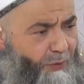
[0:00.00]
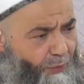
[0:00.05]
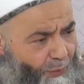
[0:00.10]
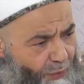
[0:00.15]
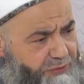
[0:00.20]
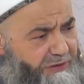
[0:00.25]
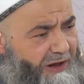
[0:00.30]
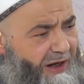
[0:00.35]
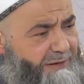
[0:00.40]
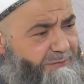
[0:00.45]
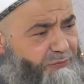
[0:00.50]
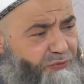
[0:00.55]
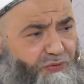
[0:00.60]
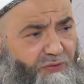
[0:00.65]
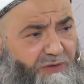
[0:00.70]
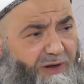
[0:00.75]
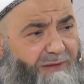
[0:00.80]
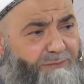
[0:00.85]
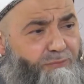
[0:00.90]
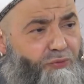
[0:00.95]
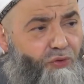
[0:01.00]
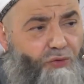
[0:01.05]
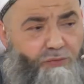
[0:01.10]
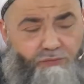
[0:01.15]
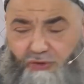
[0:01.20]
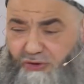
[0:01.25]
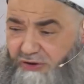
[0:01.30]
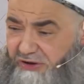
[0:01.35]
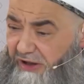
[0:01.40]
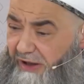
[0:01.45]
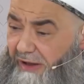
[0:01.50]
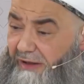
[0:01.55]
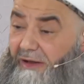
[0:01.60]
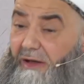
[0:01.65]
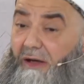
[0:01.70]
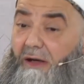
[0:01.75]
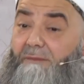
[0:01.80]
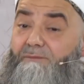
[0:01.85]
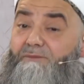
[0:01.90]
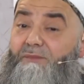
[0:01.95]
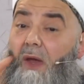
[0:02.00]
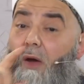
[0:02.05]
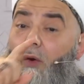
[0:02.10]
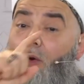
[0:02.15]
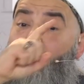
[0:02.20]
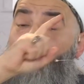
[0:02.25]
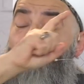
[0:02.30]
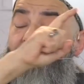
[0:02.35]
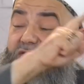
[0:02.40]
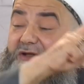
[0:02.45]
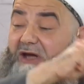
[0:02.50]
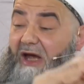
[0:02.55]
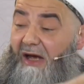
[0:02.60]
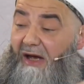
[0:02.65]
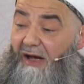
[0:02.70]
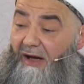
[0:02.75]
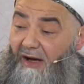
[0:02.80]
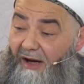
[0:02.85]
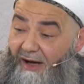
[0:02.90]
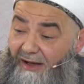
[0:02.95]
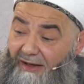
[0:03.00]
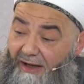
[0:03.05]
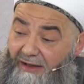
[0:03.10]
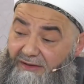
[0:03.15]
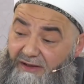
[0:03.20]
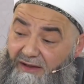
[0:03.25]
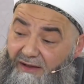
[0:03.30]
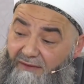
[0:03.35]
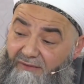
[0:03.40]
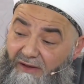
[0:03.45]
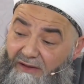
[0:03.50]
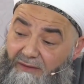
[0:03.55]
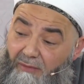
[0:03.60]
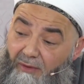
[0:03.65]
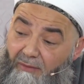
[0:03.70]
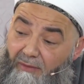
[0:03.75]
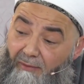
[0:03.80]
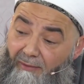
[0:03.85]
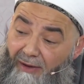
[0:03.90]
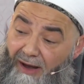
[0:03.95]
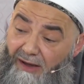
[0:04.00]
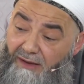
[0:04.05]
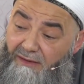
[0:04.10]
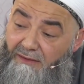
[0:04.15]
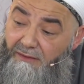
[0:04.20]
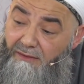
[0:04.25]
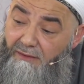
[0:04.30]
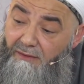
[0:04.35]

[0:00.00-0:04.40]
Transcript: O da hak bir zuhurat buyurmuş ki önce Ali Aydar Efendi babama